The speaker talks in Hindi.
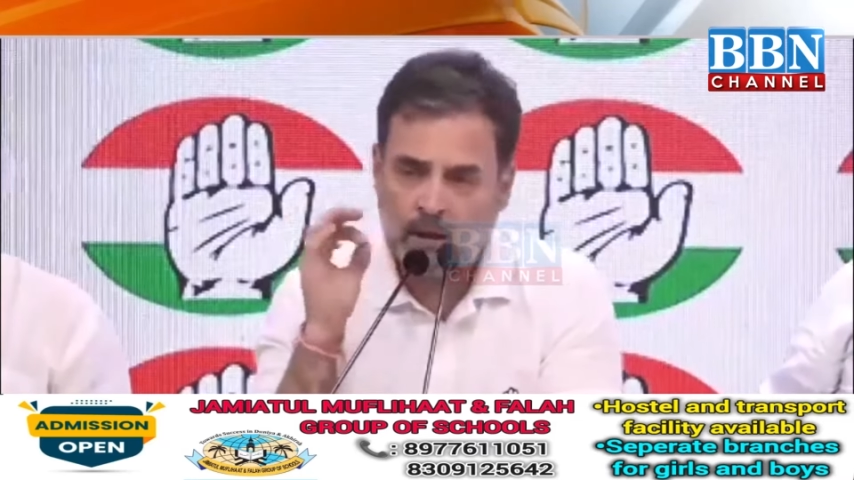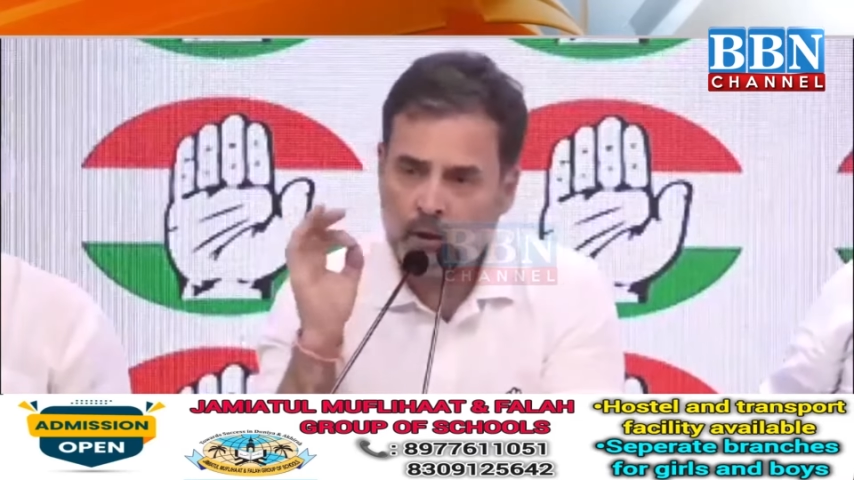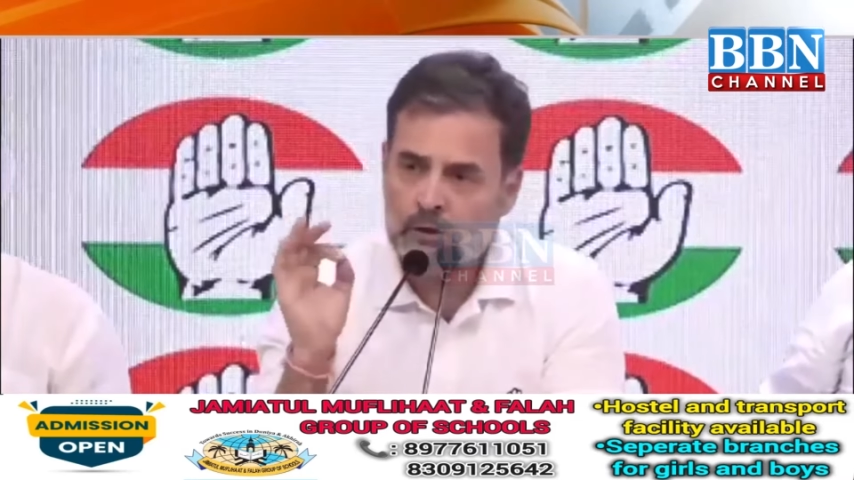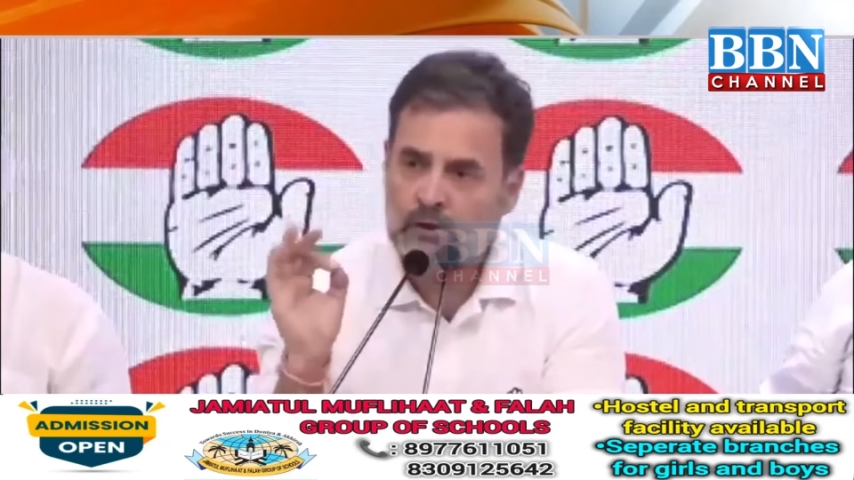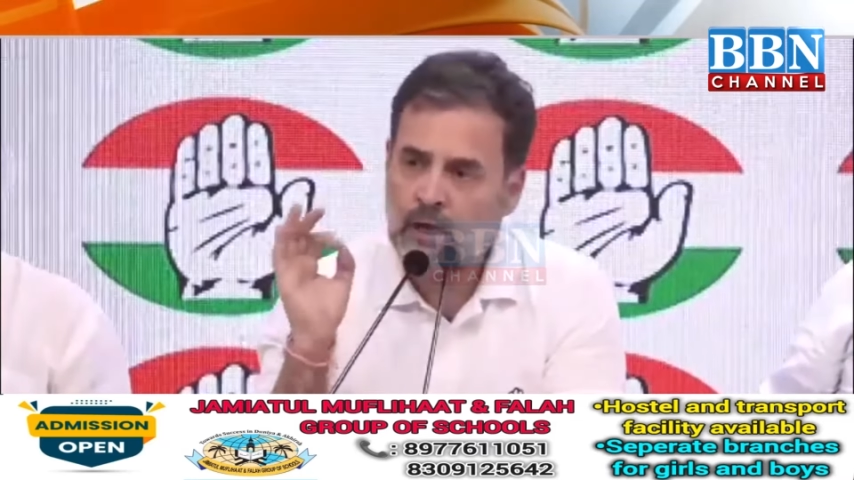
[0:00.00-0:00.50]

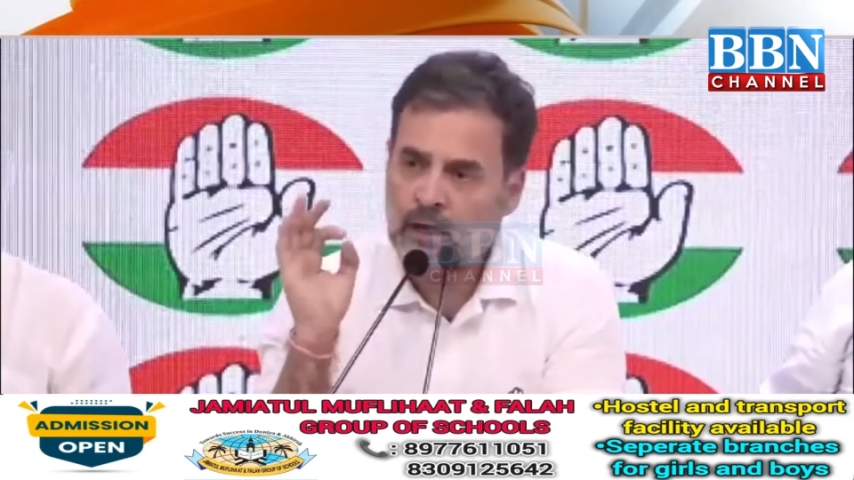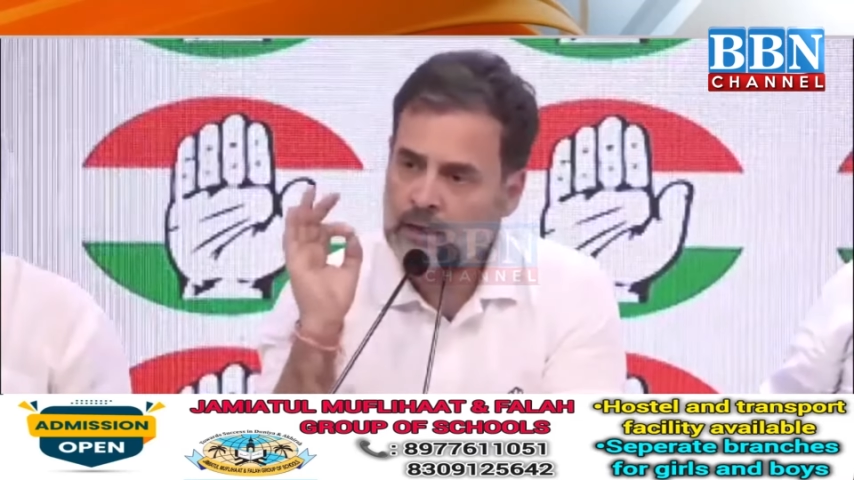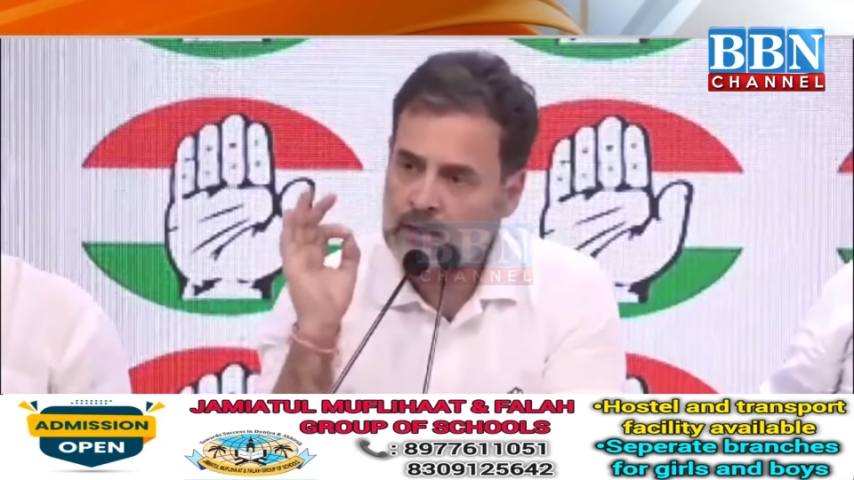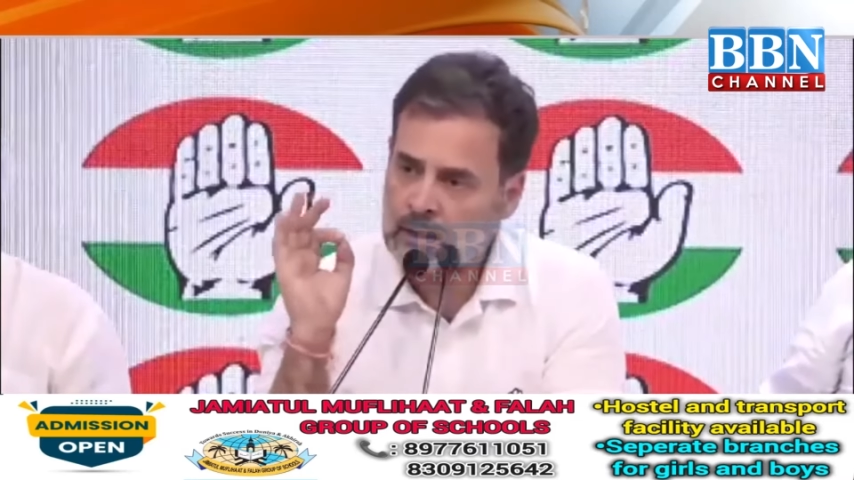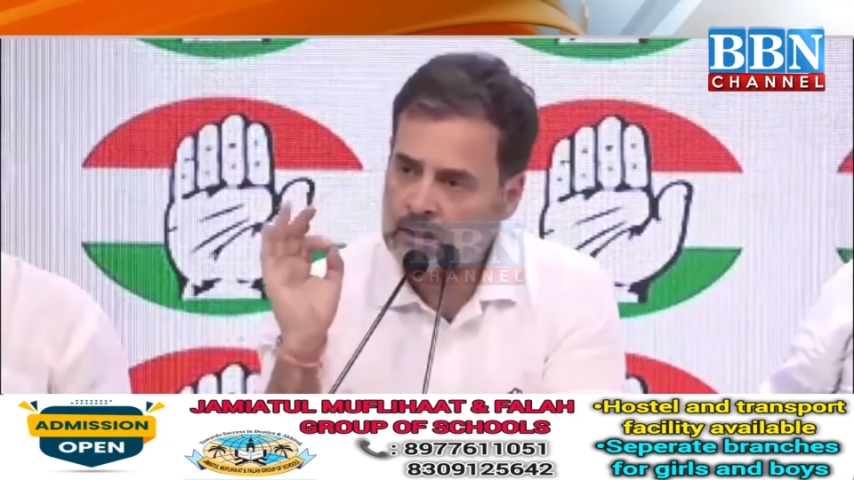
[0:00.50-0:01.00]
हिंदुस्तान
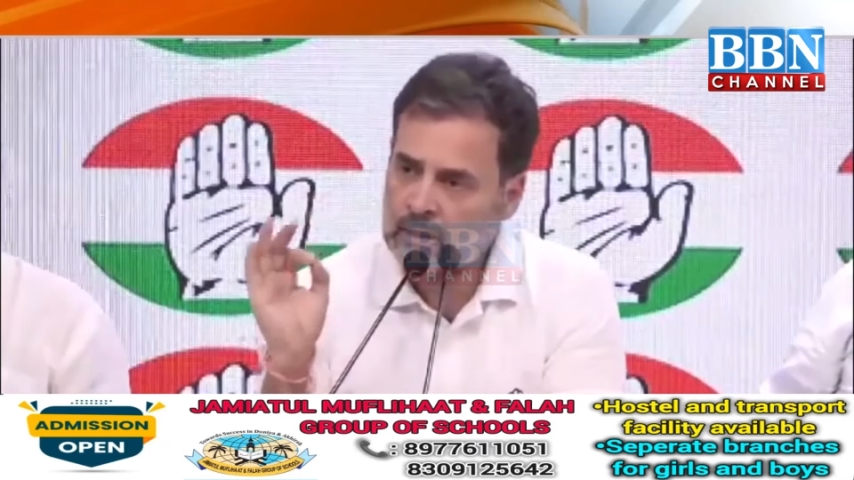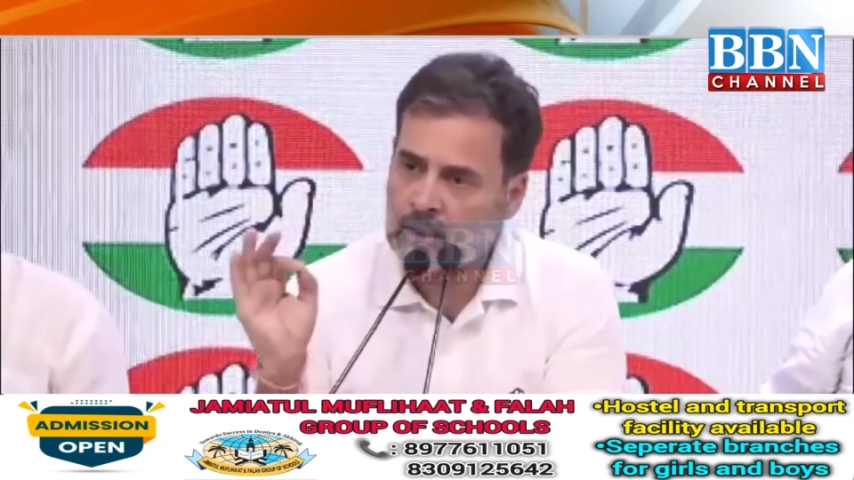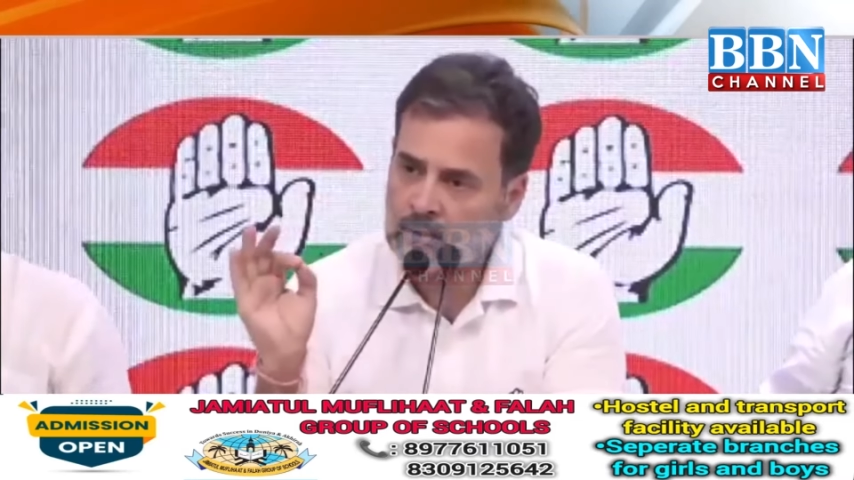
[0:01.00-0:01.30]
की जनता